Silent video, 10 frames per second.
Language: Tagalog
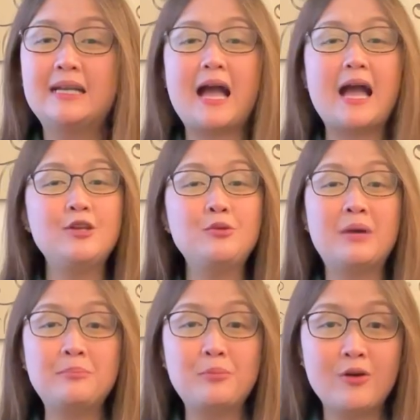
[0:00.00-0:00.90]
Gaano
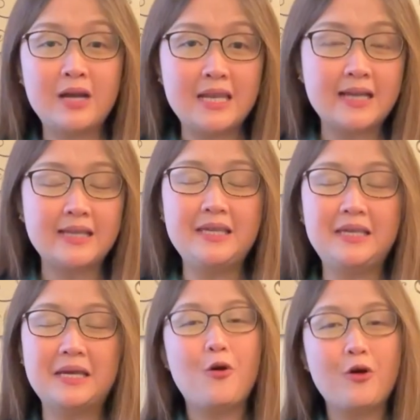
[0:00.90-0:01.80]
man po
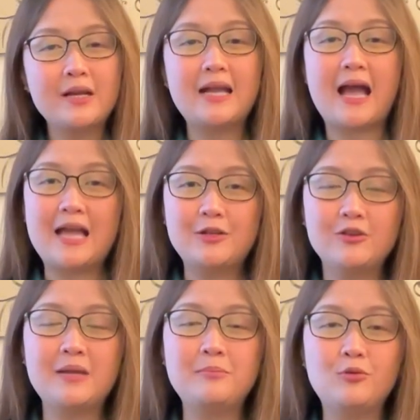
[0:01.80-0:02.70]
kalaki or gaano
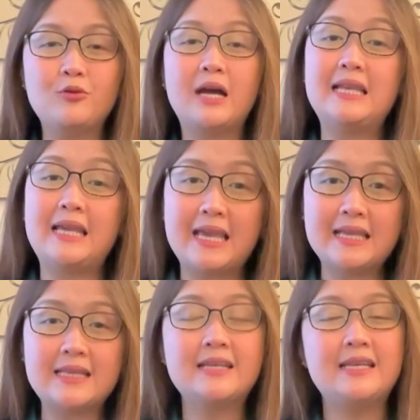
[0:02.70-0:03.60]
rin po
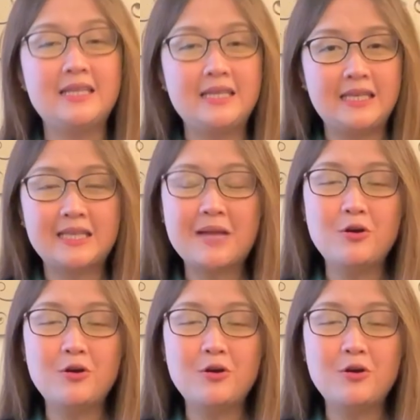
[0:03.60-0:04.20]
kaliit ang kinikita